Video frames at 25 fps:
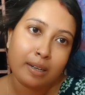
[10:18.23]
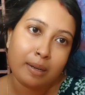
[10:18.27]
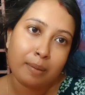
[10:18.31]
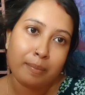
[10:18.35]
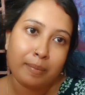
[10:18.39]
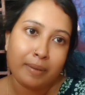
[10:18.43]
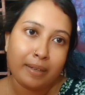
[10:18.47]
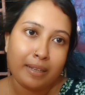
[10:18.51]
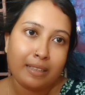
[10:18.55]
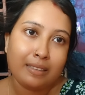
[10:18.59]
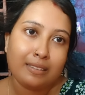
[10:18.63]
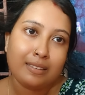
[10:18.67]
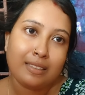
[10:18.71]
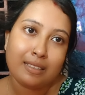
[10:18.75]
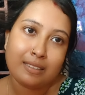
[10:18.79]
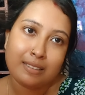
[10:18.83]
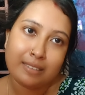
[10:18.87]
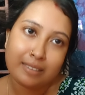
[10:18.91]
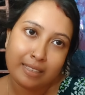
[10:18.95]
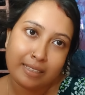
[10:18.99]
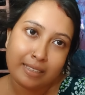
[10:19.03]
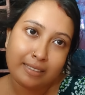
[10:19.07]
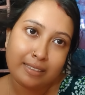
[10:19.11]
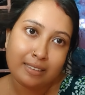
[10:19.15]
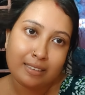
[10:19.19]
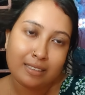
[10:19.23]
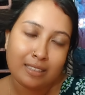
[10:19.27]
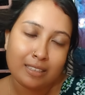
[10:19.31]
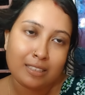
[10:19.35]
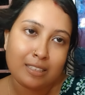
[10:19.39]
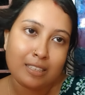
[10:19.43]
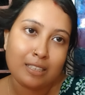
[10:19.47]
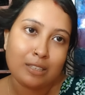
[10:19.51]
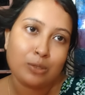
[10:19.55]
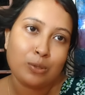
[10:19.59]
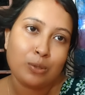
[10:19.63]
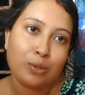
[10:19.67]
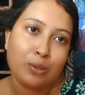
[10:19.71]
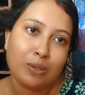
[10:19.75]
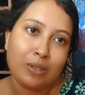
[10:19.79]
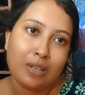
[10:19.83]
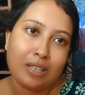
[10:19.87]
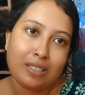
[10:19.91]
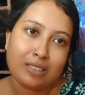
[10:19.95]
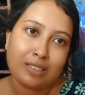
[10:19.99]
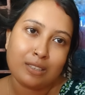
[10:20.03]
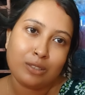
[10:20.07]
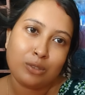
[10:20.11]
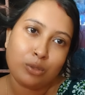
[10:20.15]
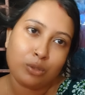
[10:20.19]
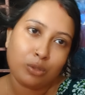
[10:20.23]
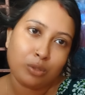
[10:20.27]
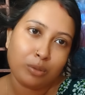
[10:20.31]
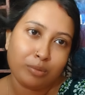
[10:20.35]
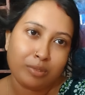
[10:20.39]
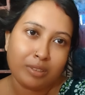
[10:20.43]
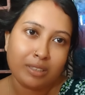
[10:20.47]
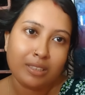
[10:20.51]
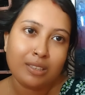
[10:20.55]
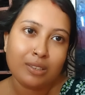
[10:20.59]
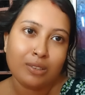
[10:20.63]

আর আমার এই জাস্ট এডিটটা শেষ হলো আজকে ছোট